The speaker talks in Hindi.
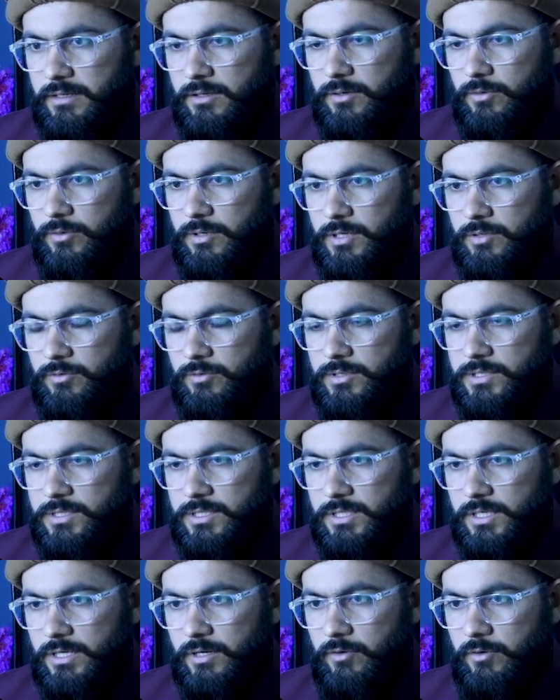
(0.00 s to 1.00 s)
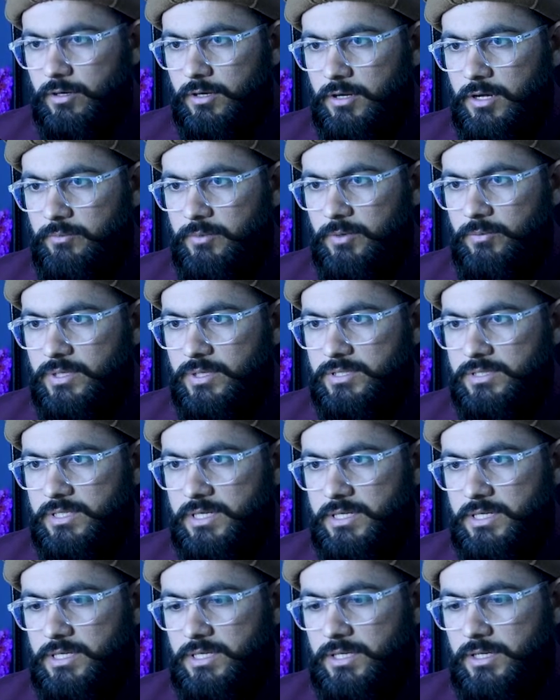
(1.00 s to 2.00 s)
करूँगा तो इसकी एक और कापी बन
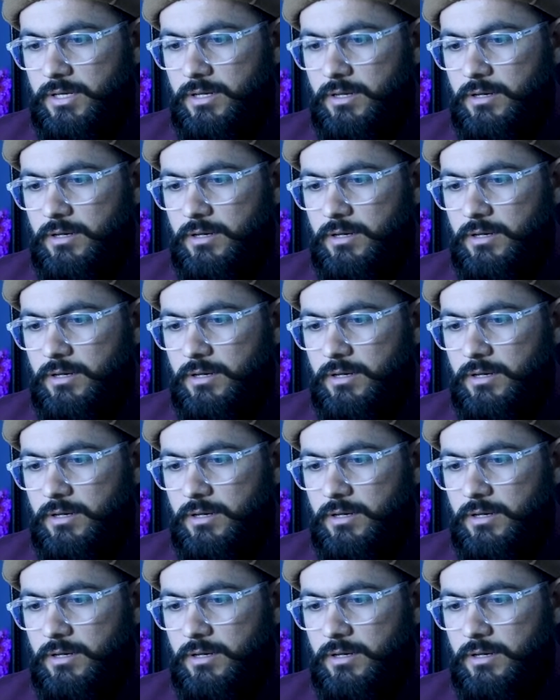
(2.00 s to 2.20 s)
जाएगी